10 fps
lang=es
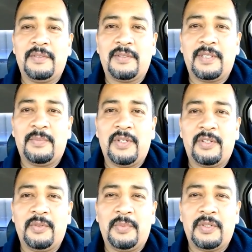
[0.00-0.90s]
otro tipo de
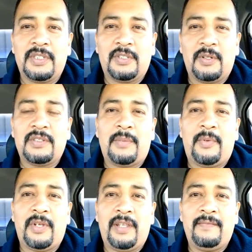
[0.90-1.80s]
grupos y todos se
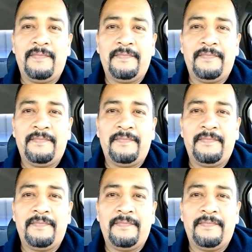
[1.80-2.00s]
apoyan.